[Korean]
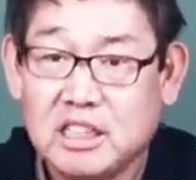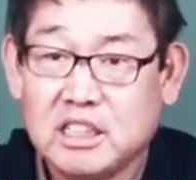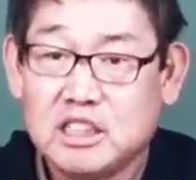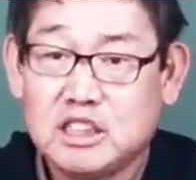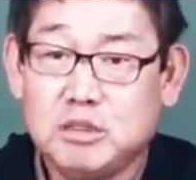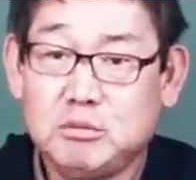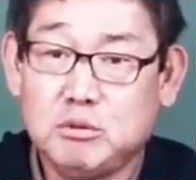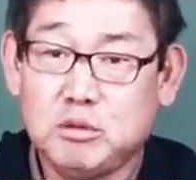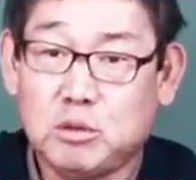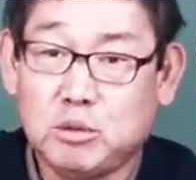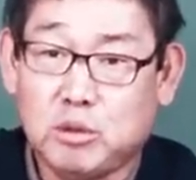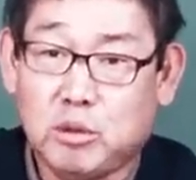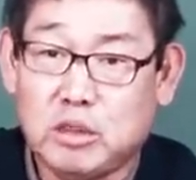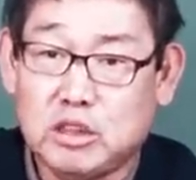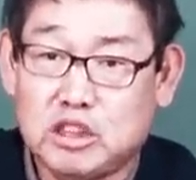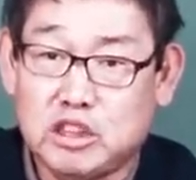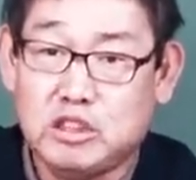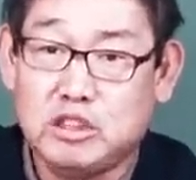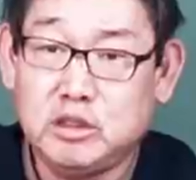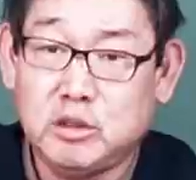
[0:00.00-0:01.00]
10년
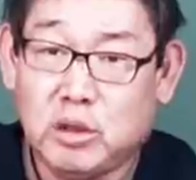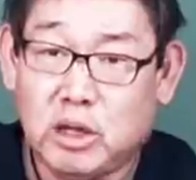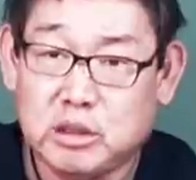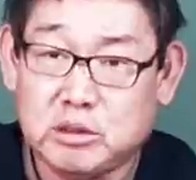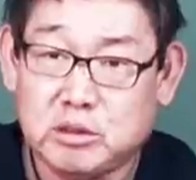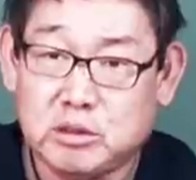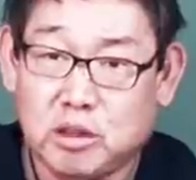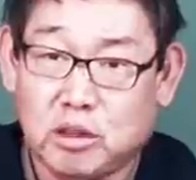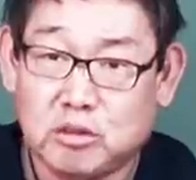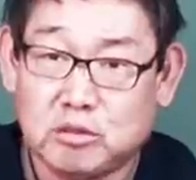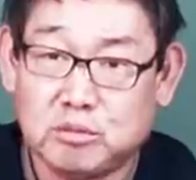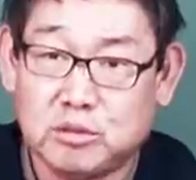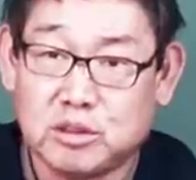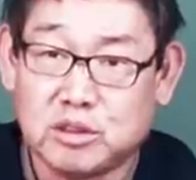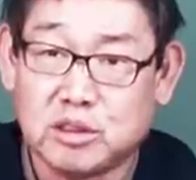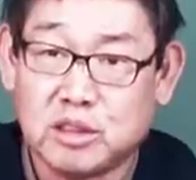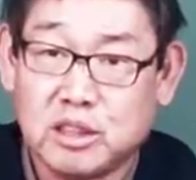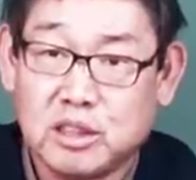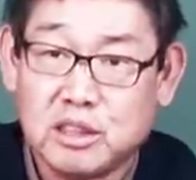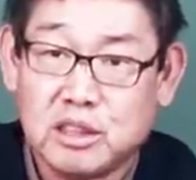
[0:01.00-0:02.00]
동안 친정 가서 살으면